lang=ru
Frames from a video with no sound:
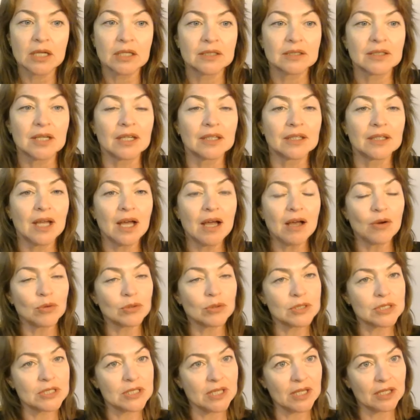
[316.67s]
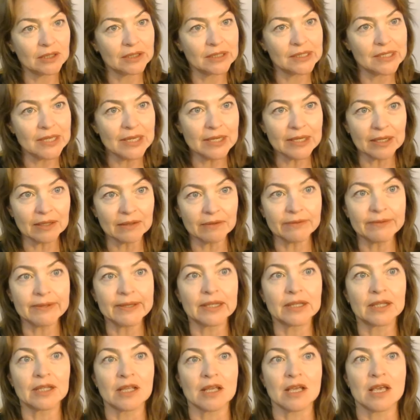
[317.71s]
Когда он съел три
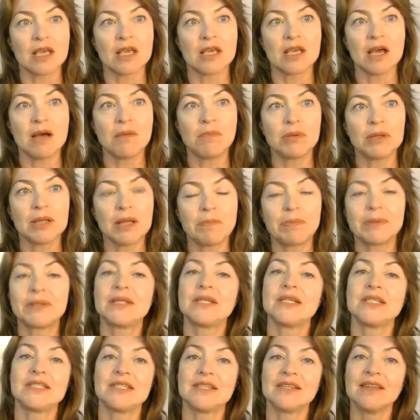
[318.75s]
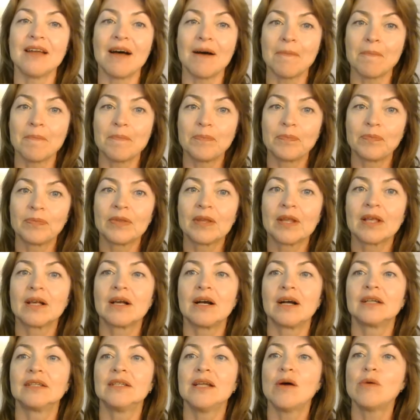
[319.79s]
конфеты, я была потрясена.
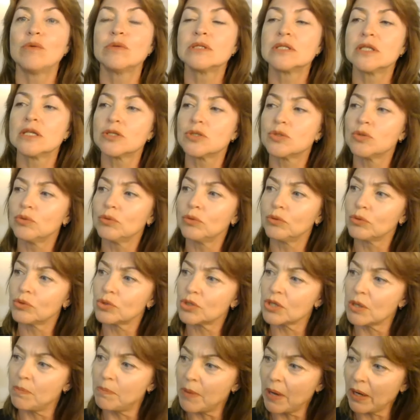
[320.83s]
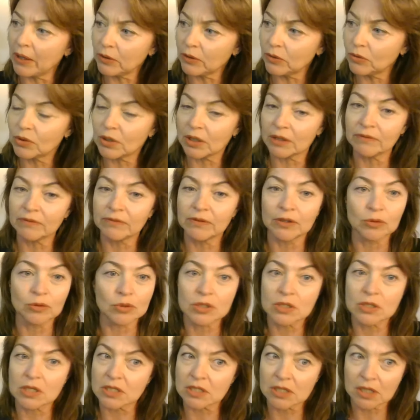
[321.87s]
Когда он засунул уже пятую конфету, я
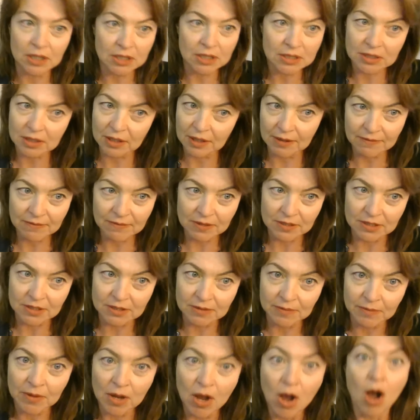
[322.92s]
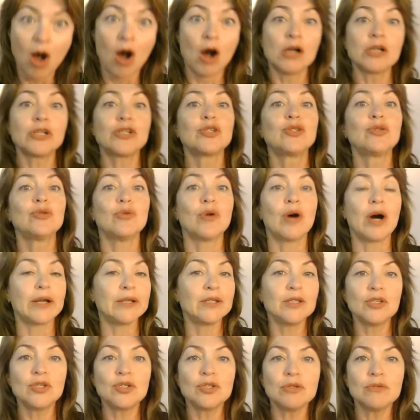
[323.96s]
сказала, остановись. А что? А
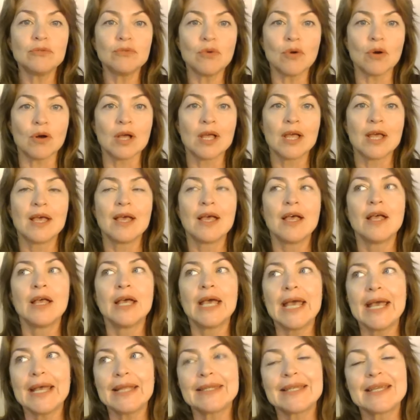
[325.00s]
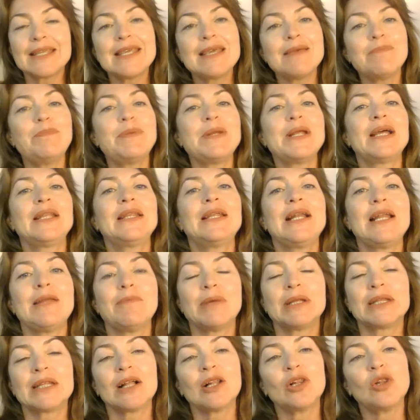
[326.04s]
ничего. Это
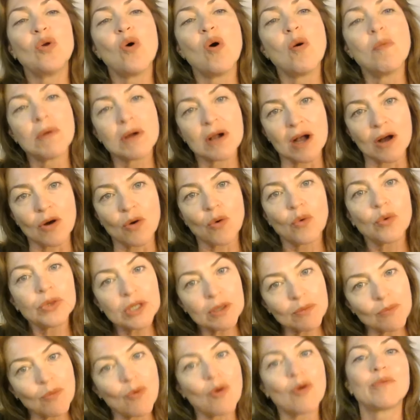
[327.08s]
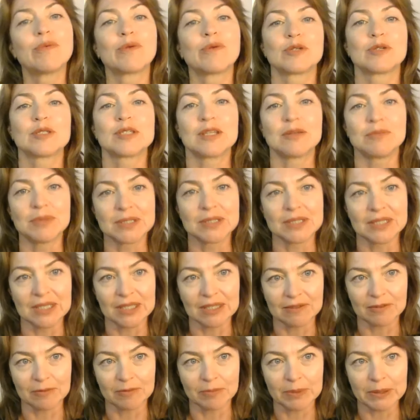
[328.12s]
непреодолимо, это ломка. Он не мог просто без
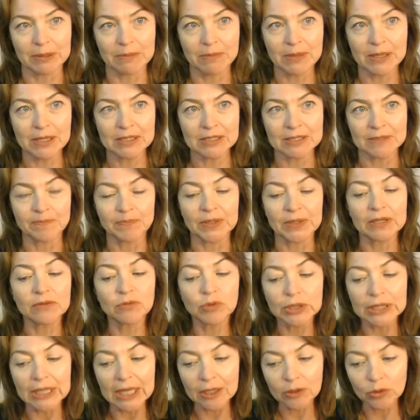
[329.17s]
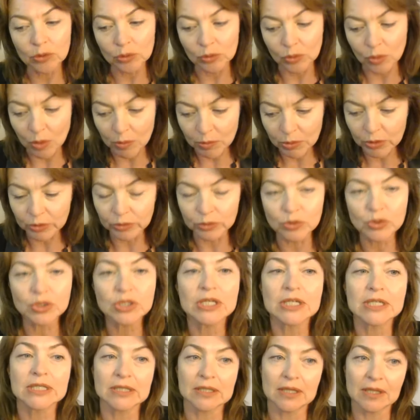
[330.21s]
этого, понимаете? Так вот, эту ломку
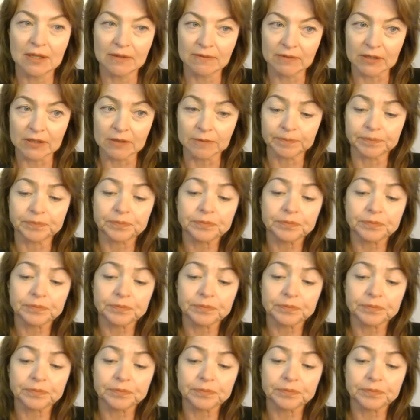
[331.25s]
нужно остановить.